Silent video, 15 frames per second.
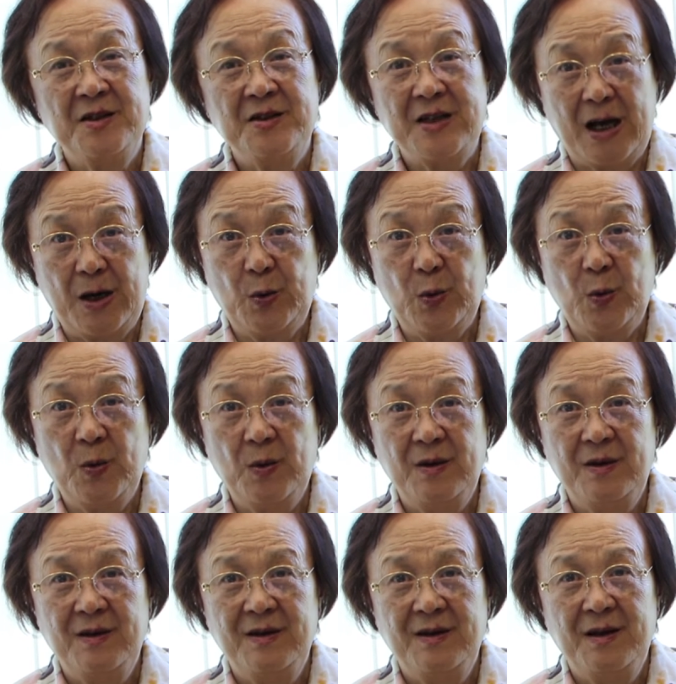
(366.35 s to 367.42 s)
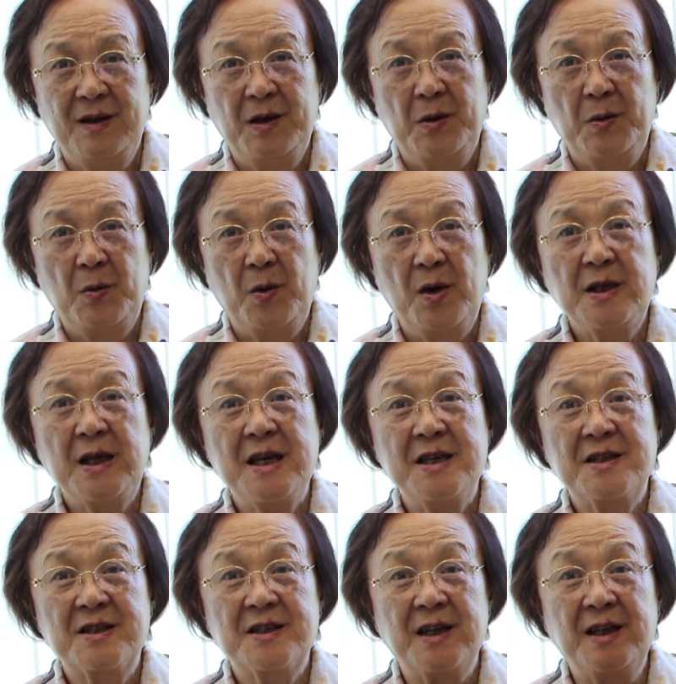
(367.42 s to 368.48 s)
假如我给
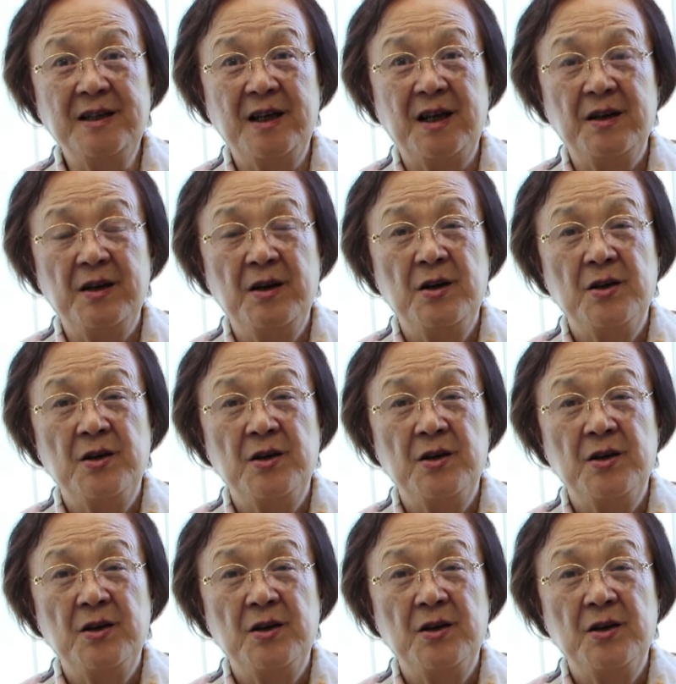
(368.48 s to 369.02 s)
神的